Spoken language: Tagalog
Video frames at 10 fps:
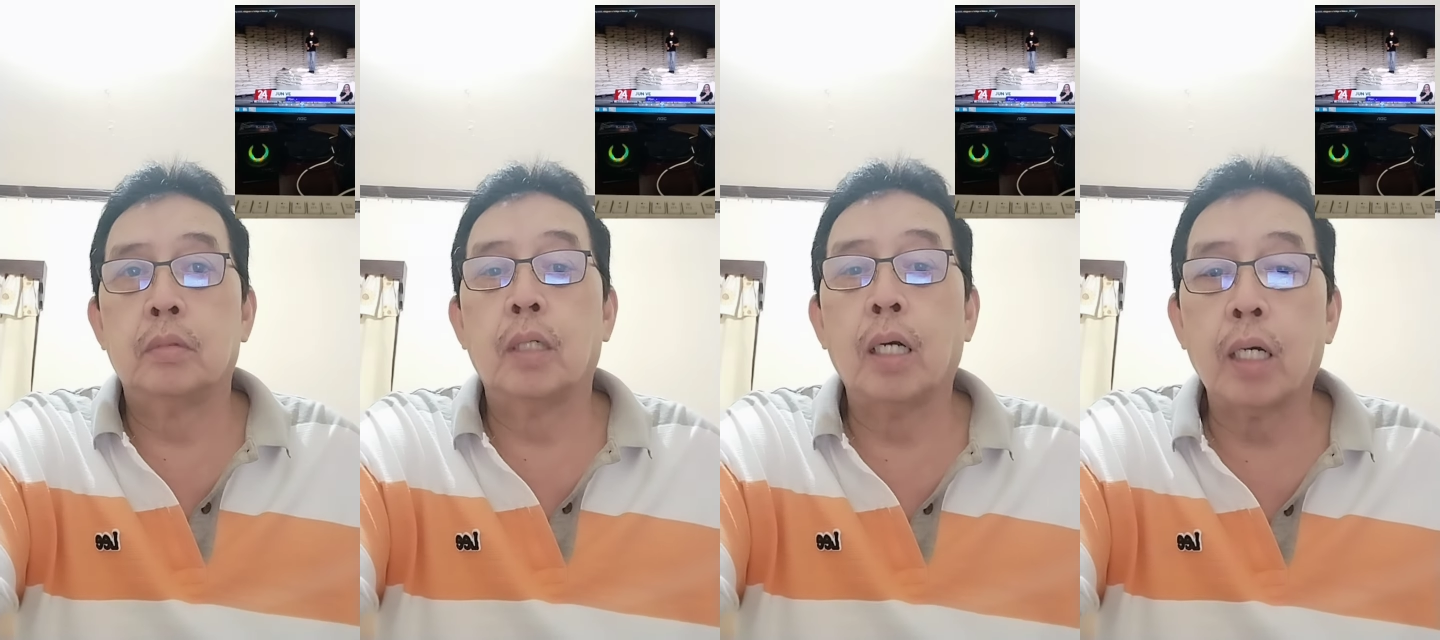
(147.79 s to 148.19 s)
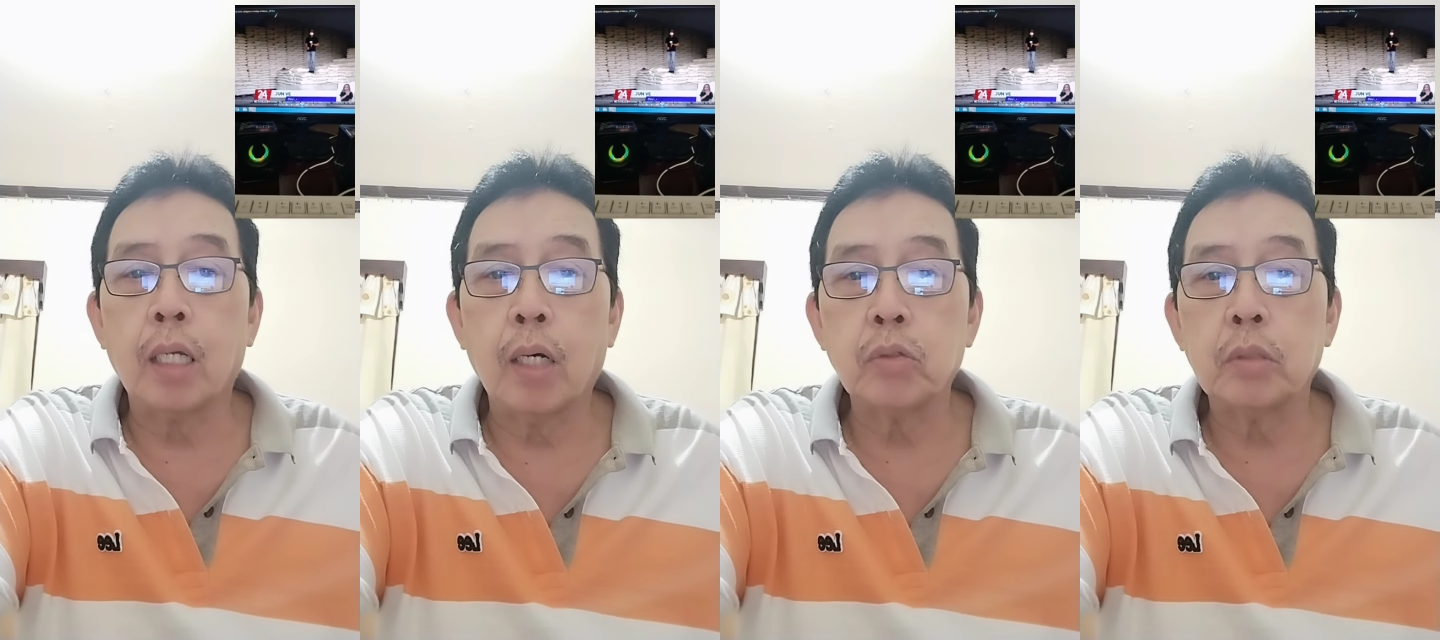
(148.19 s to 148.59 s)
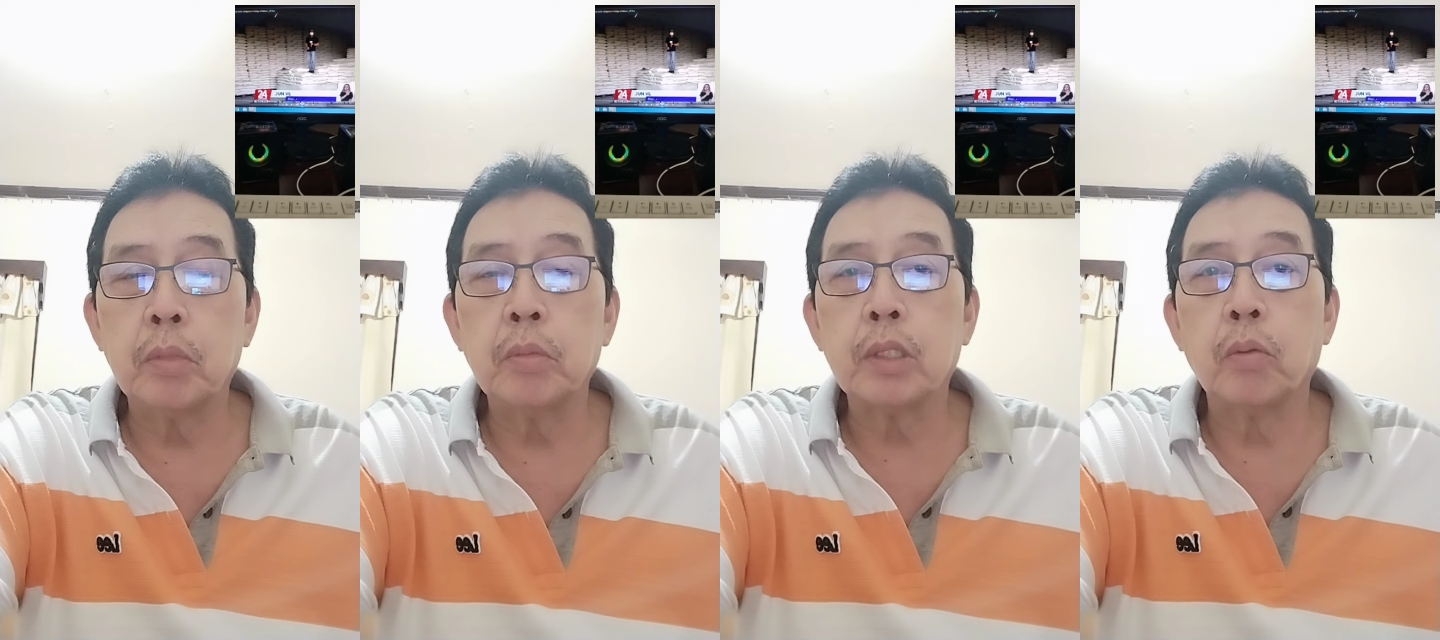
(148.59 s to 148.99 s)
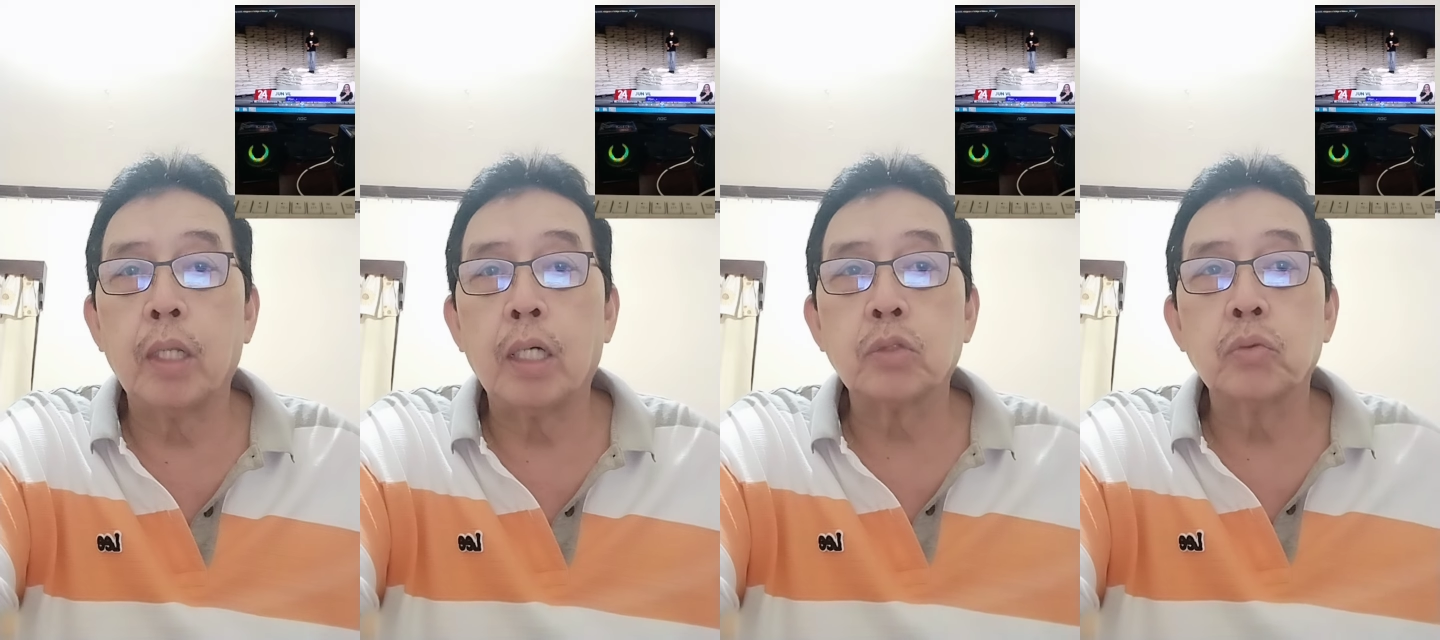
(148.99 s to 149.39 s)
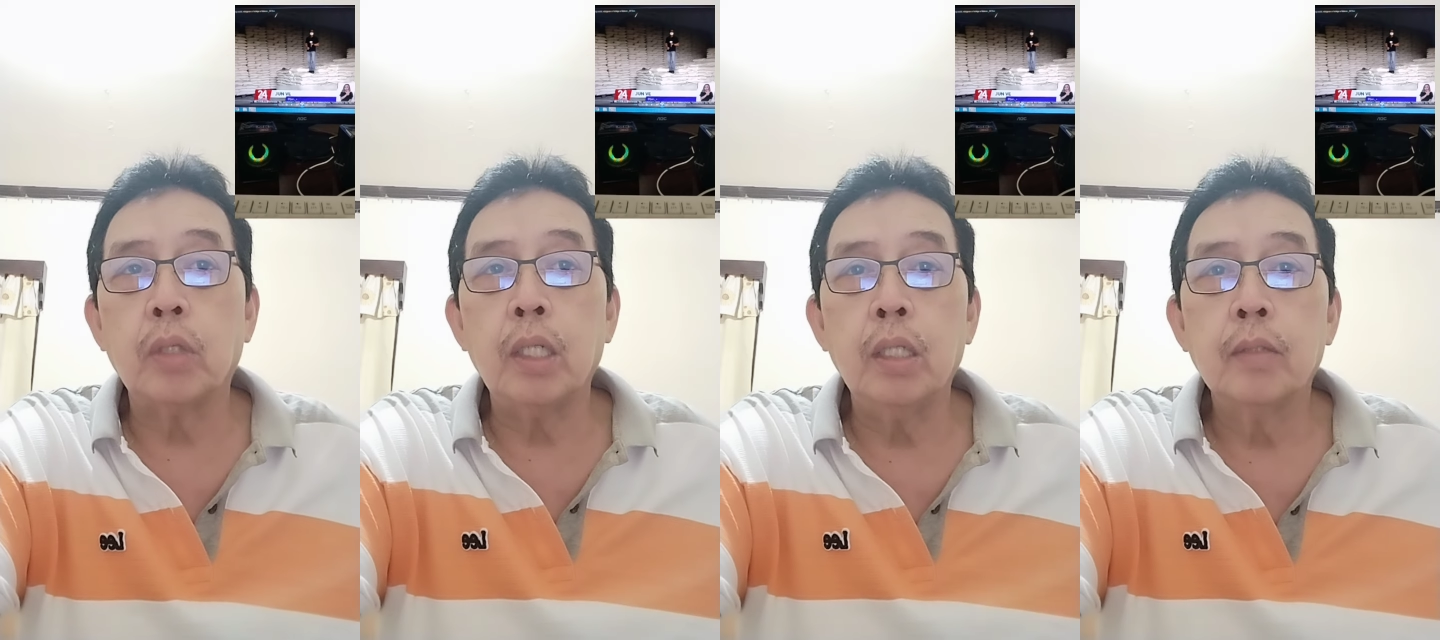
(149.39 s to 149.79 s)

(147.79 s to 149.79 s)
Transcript: nakakaraos naman, maski walang asukal.